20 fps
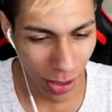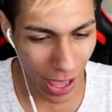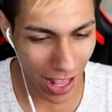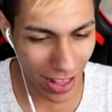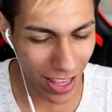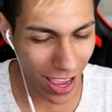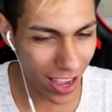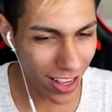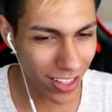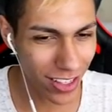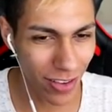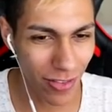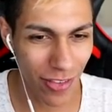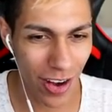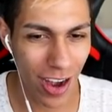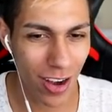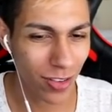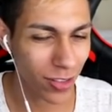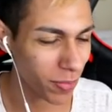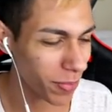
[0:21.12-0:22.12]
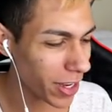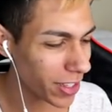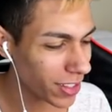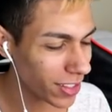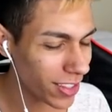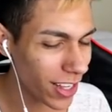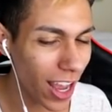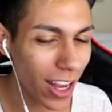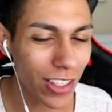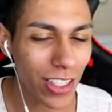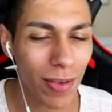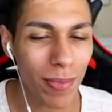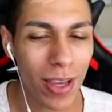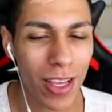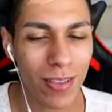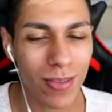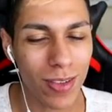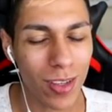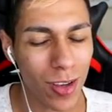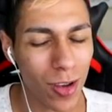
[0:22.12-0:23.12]
Ben 10 Reverso? Mas você acha
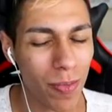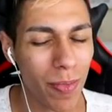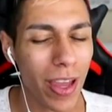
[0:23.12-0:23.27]
mesmo que